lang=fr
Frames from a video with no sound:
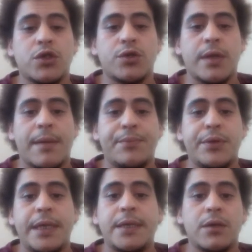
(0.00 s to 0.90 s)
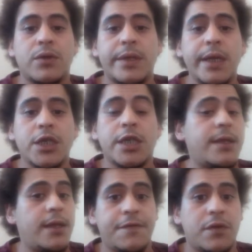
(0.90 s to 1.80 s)
Et c'est surtout sur
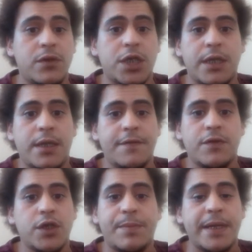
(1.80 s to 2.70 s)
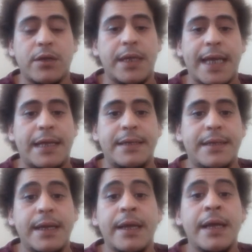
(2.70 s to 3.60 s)
le, euh,
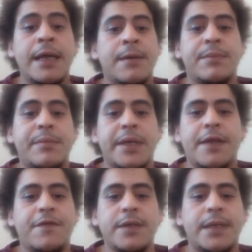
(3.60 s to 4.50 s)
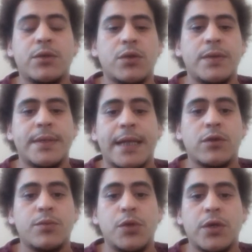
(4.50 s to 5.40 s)
l'aménagement du territoire, de
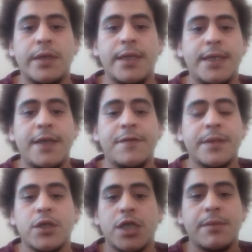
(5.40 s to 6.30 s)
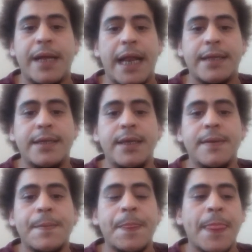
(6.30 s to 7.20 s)
l'environnement. Euh, je sais pas bien le,
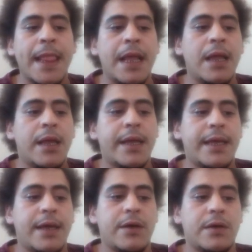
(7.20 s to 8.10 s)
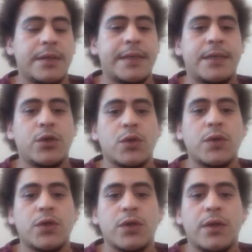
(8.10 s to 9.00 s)
je sais pas bien aménager
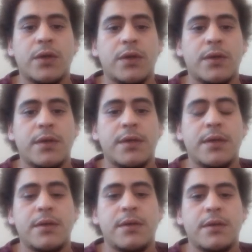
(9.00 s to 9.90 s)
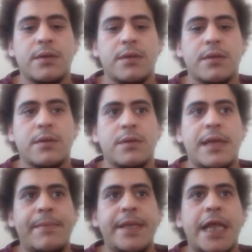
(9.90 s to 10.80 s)
mon environnement. Donc du
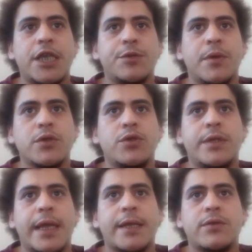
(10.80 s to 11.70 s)
coup, euh,